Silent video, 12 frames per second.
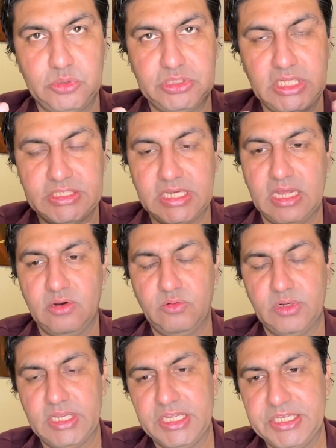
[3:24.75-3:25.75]
पूछना चाह रहा
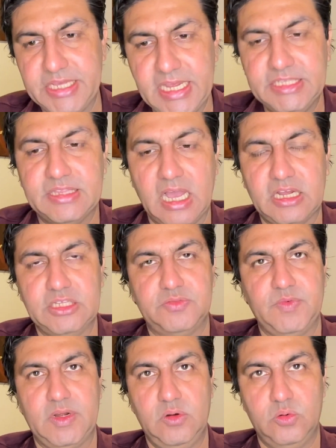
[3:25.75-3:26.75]
हूं कि यही
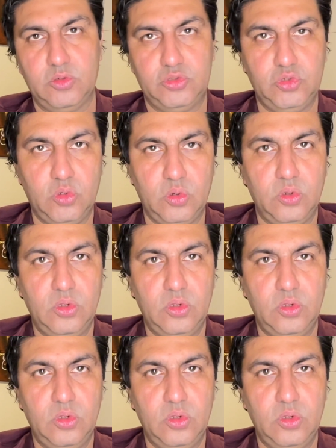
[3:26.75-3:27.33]
ताकतवर लोग जो